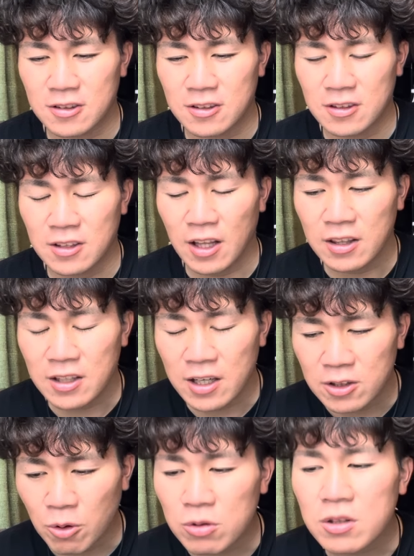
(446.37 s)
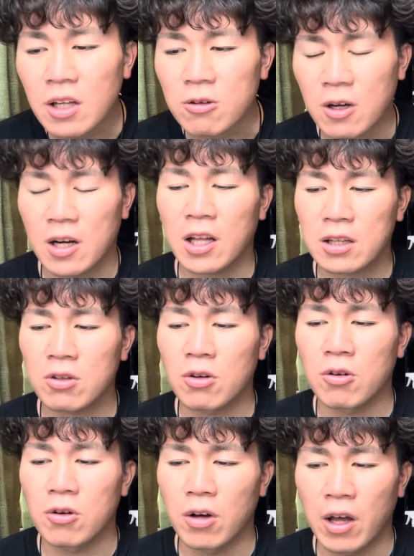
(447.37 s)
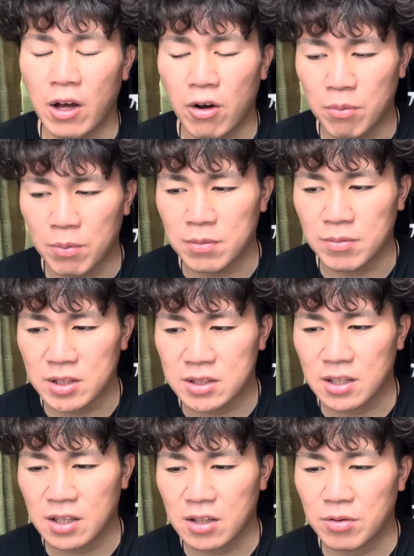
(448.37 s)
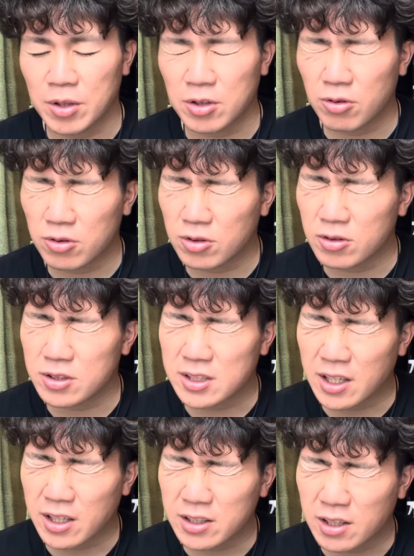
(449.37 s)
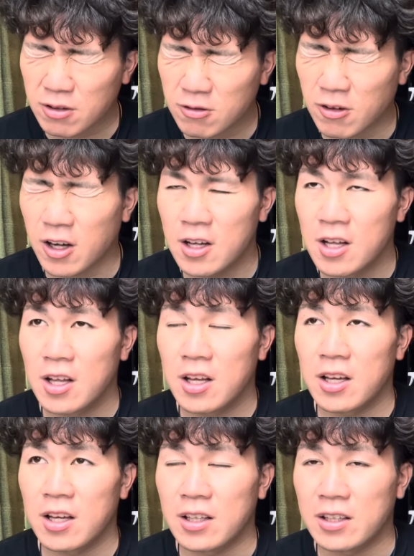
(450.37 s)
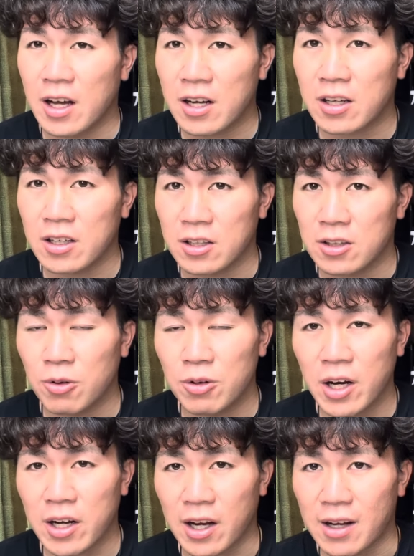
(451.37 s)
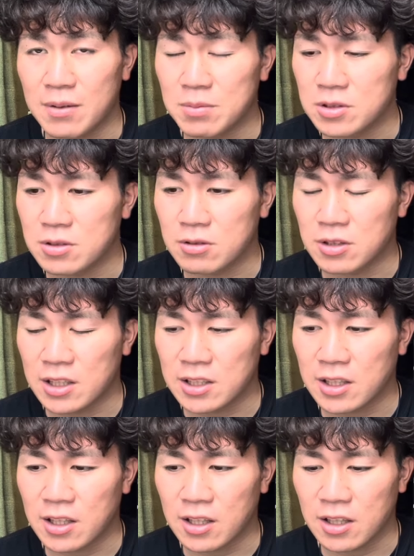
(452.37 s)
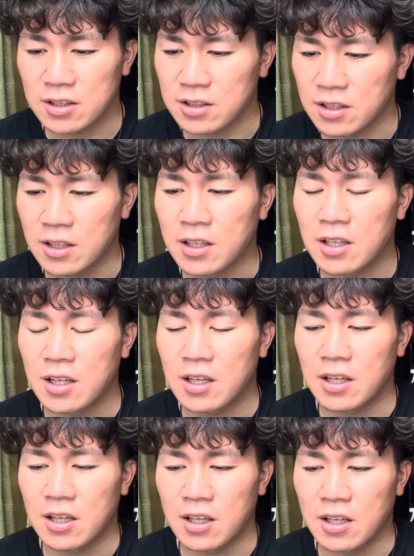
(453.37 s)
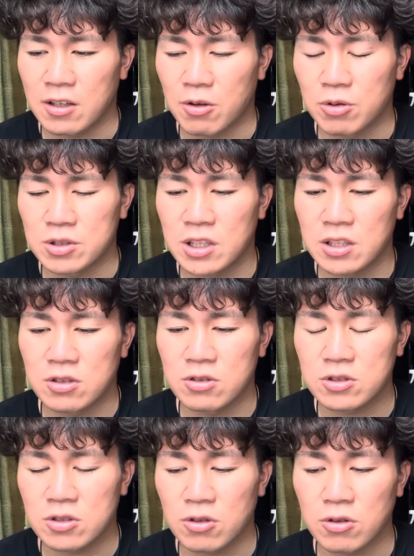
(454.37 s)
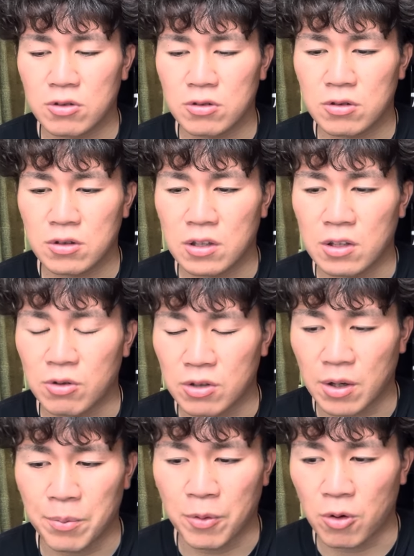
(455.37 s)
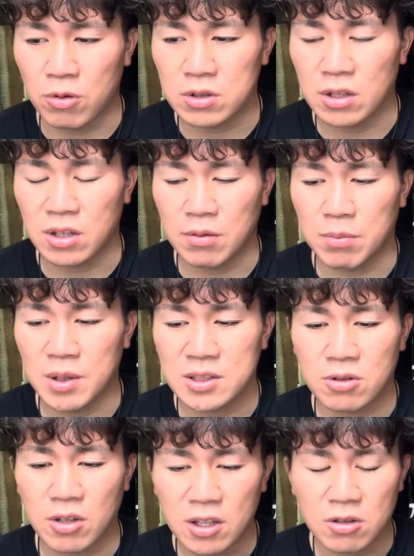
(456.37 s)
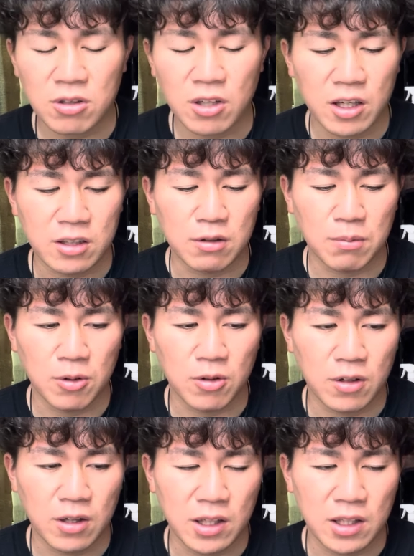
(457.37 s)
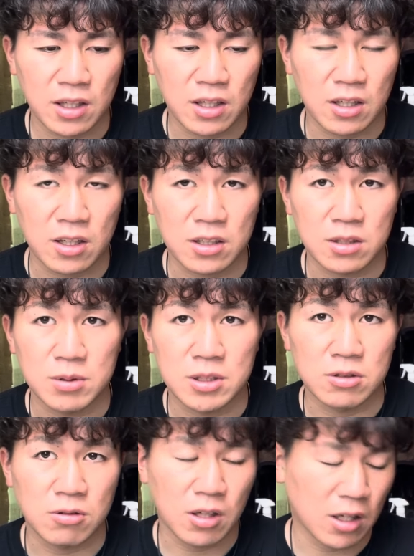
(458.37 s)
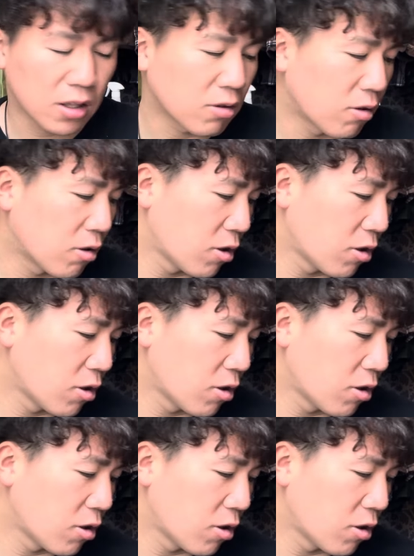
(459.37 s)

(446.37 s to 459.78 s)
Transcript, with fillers: 年代におったのかなと、えー、思います。だからまあ鳥取佐賀県は、えー、なんかね、どうやらい怪物を出さない限り、えー、甲子園優勝っていうよりかもう甲子園ね、ベスト8に入るのも、えー、なかなか厳しいのかなと